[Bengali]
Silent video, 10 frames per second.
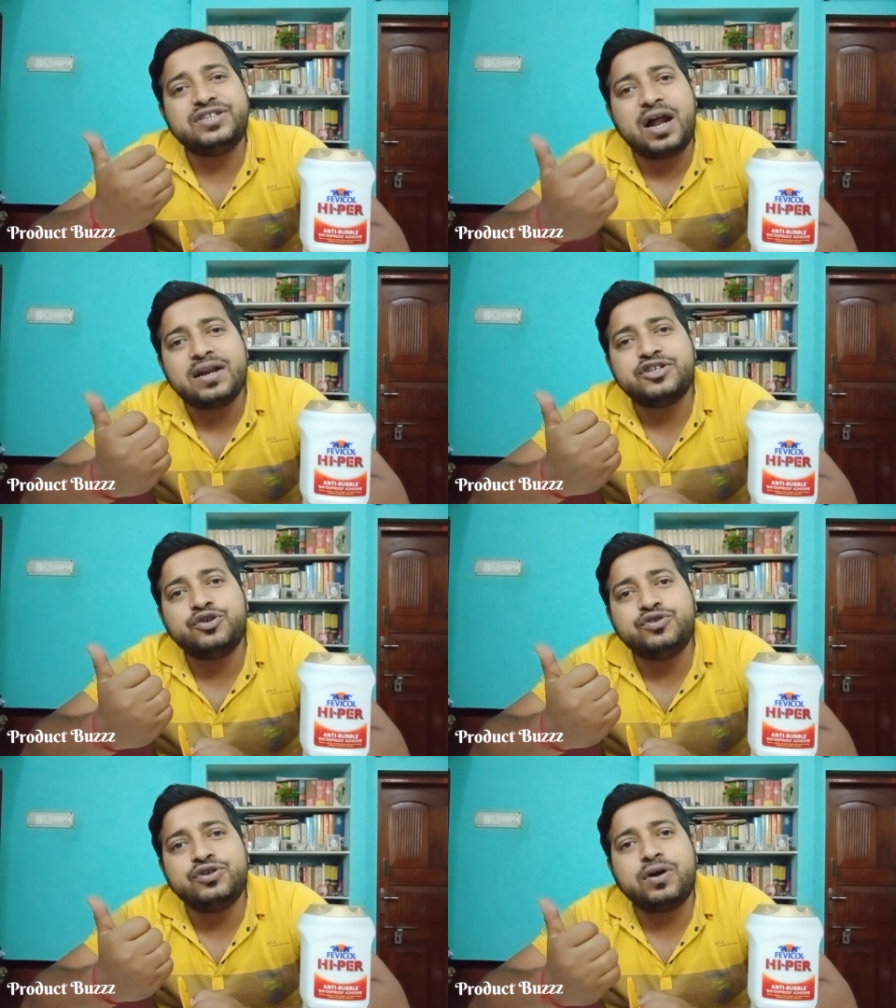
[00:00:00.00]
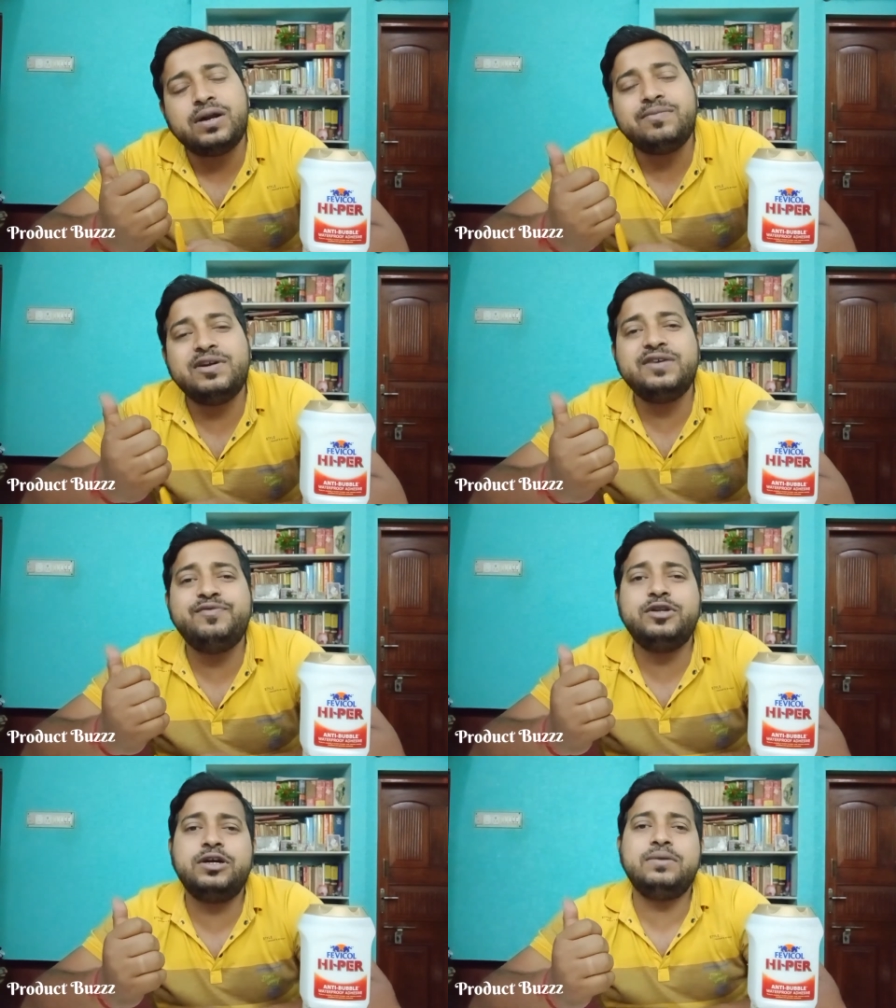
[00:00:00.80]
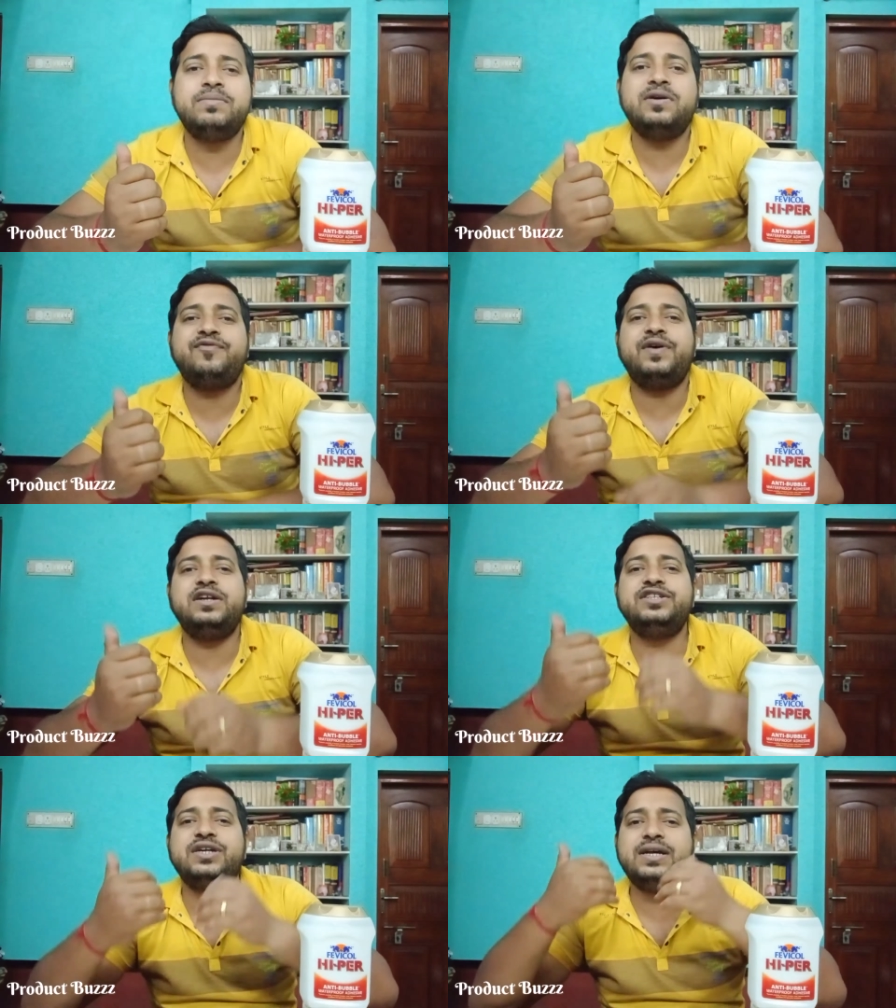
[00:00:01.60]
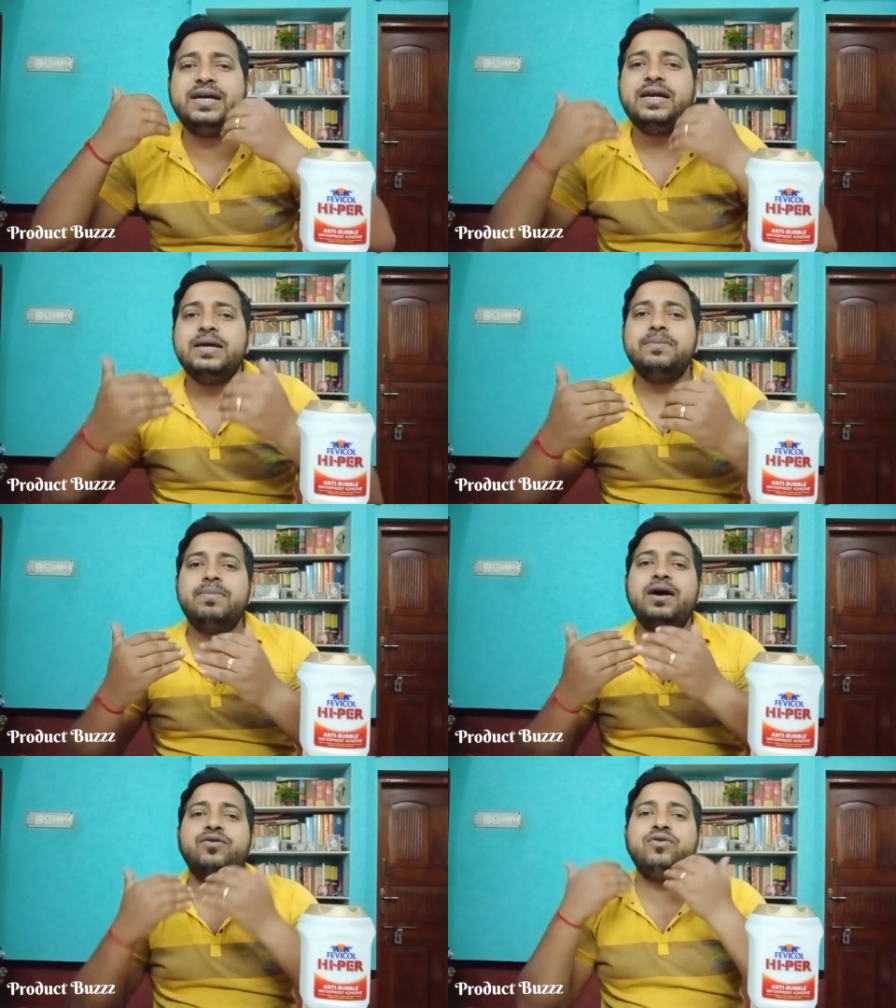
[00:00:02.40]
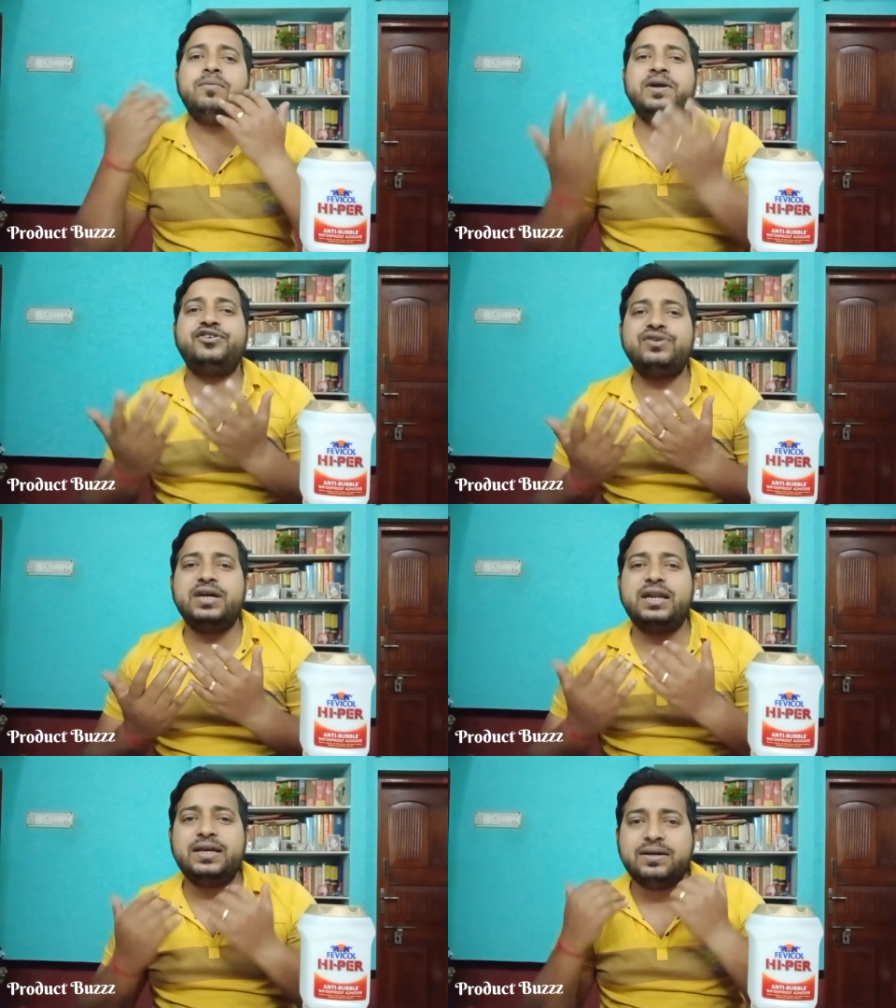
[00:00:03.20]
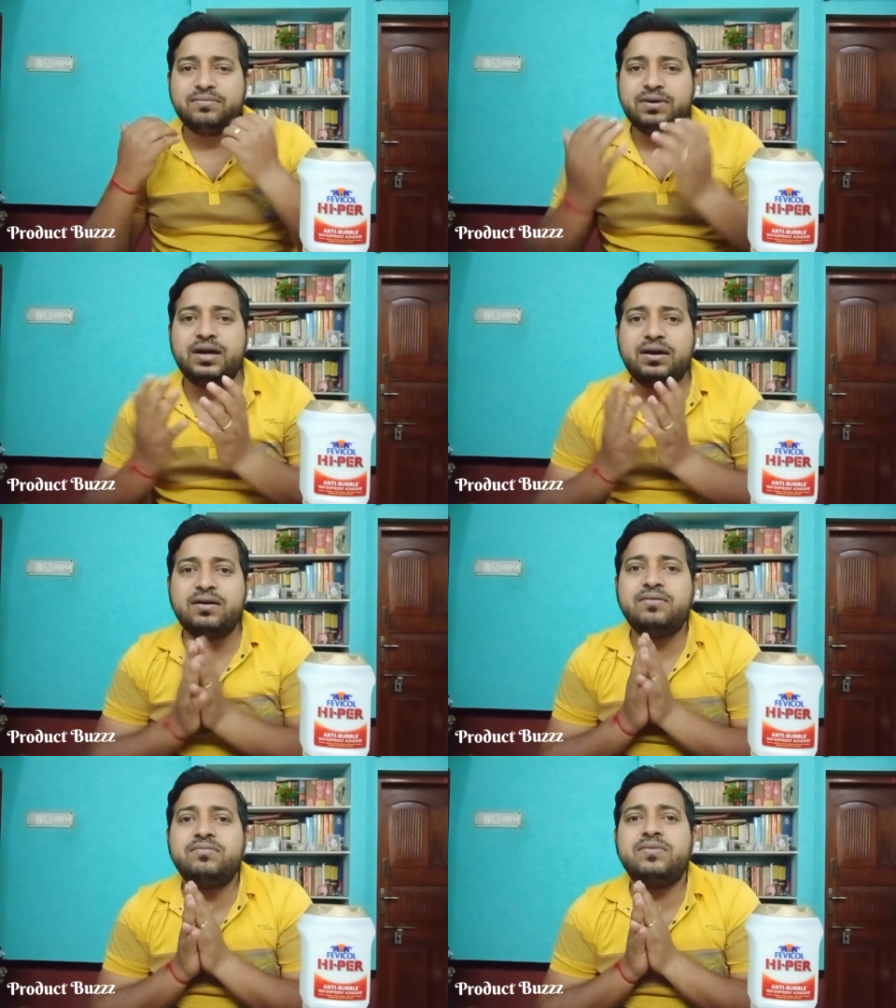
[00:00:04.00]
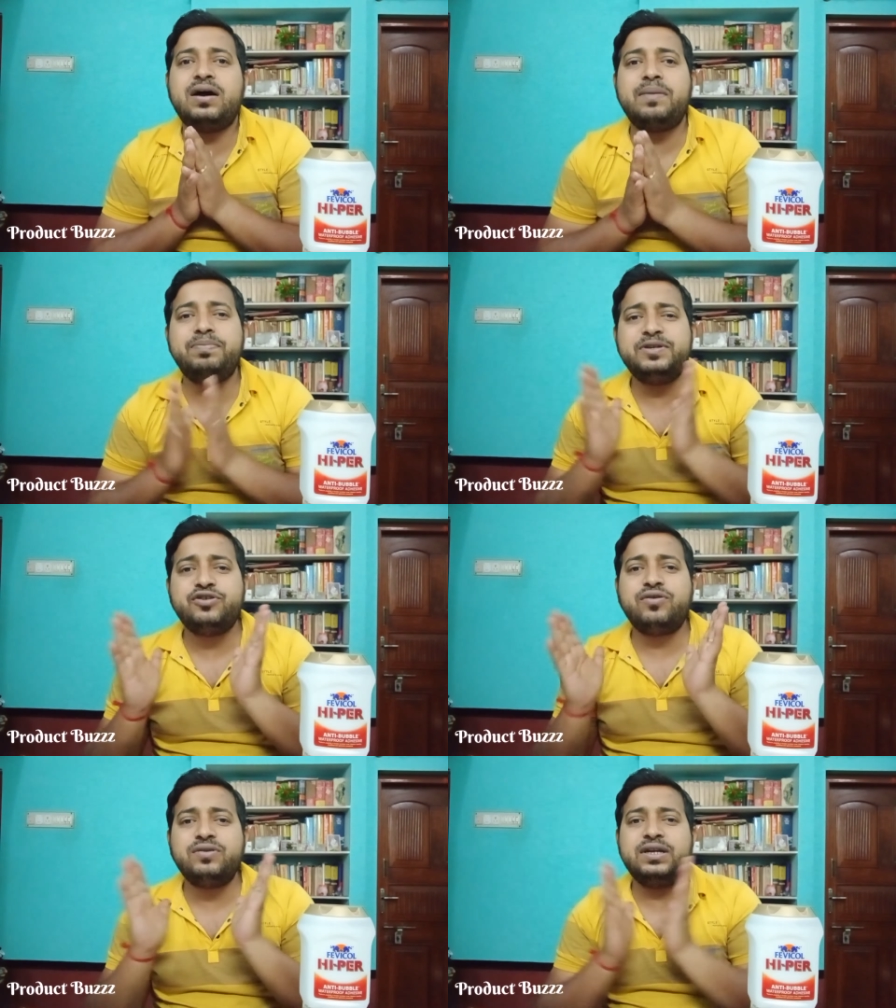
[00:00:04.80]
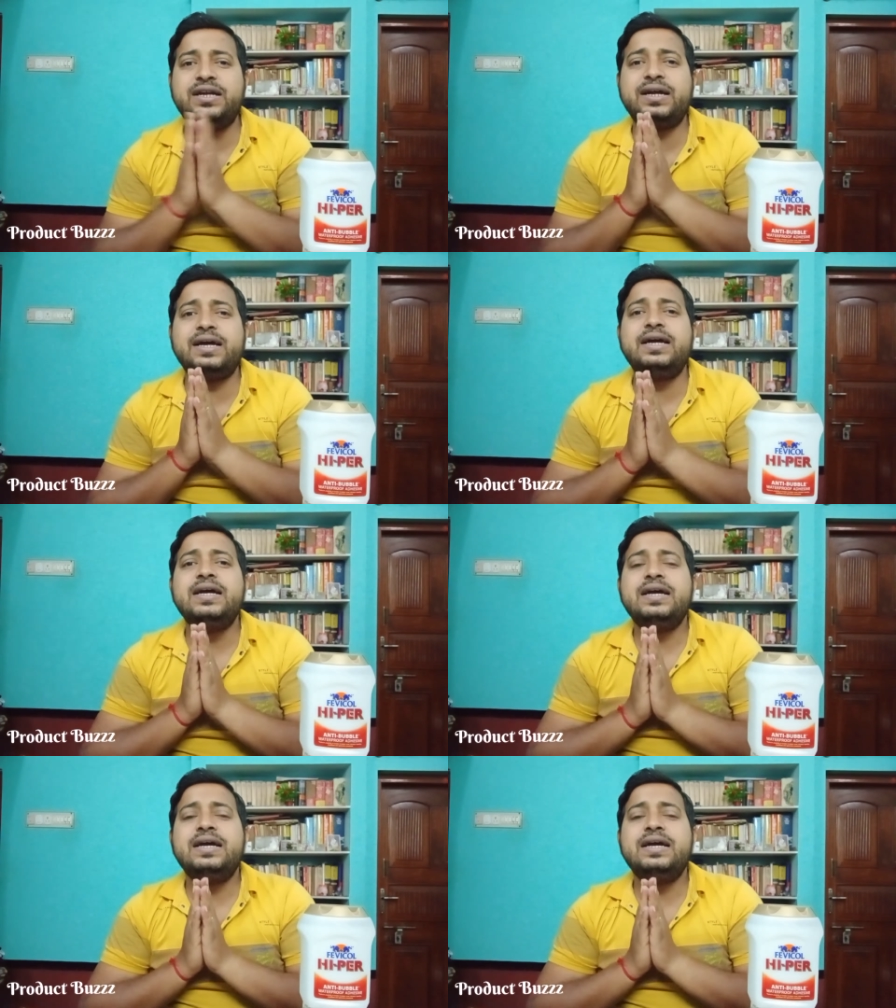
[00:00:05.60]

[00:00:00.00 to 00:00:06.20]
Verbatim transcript: জার্ক সহ্য করার মানে ফার্নিচারে বা কোনো মেটেরিয়ালে আপনি যখন এটাকে